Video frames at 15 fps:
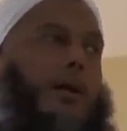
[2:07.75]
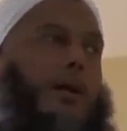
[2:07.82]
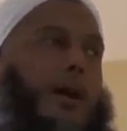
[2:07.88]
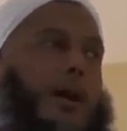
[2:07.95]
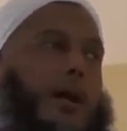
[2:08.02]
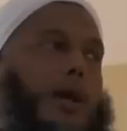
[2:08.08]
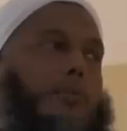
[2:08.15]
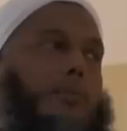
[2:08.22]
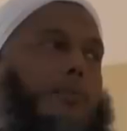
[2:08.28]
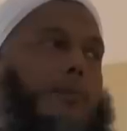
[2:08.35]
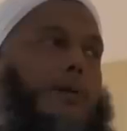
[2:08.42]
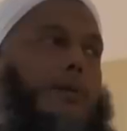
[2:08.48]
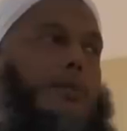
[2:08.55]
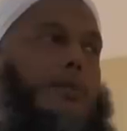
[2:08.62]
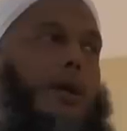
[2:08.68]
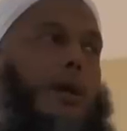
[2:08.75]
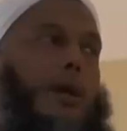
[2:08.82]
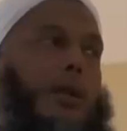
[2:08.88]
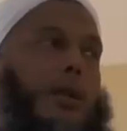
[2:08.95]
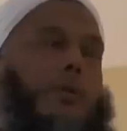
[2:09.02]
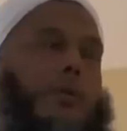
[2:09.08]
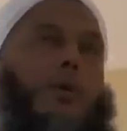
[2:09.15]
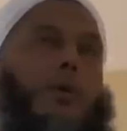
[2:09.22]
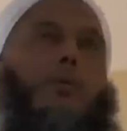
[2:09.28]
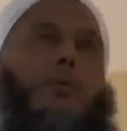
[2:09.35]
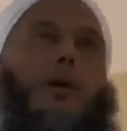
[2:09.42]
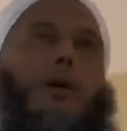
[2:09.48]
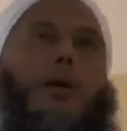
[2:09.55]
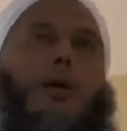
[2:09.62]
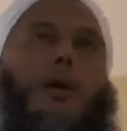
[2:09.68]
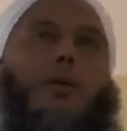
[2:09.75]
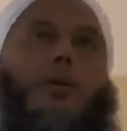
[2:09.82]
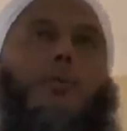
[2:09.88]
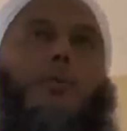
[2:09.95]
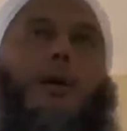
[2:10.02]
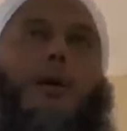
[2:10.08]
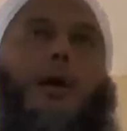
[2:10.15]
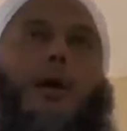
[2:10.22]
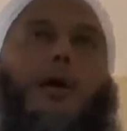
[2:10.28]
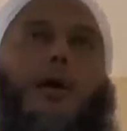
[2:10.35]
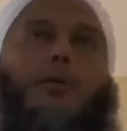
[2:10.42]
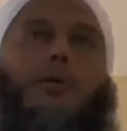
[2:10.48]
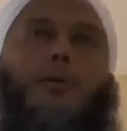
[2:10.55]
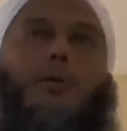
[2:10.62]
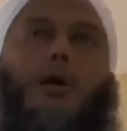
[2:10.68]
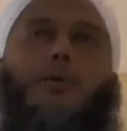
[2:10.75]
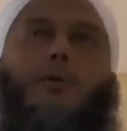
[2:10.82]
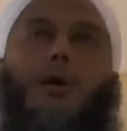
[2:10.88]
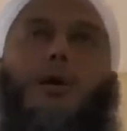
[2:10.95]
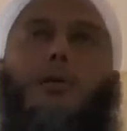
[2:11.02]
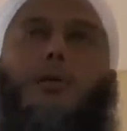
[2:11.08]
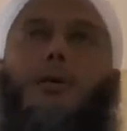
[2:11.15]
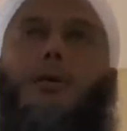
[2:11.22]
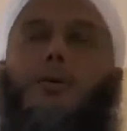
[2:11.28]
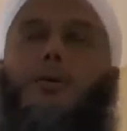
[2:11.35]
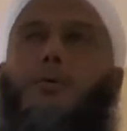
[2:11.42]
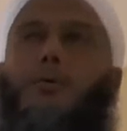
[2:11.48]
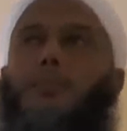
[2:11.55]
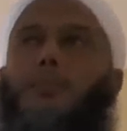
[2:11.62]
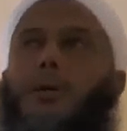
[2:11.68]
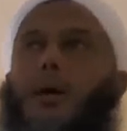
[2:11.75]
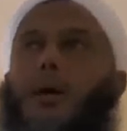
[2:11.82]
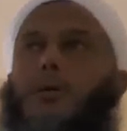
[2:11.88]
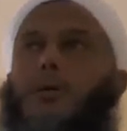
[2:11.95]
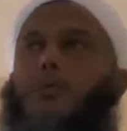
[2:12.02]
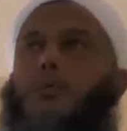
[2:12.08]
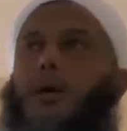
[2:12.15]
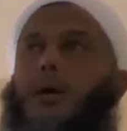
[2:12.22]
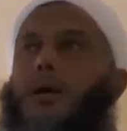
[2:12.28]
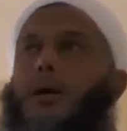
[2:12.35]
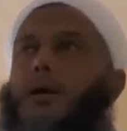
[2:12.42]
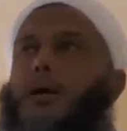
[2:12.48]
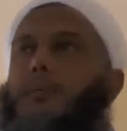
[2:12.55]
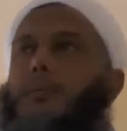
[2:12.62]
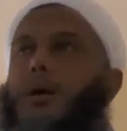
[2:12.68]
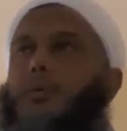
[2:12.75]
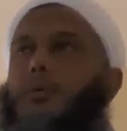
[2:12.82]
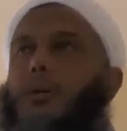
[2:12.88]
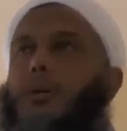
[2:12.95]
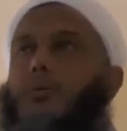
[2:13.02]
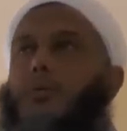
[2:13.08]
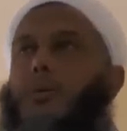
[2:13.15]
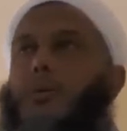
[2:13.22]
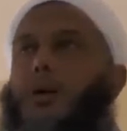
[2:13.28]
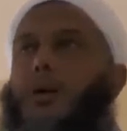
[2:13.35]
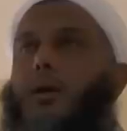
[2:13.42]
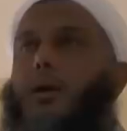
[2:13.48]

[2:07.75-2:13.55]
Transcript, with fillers: نائما فاستيقظ وهو يضحك فقالت بأبي أنت وأمي يا رسول الله ما يضحكك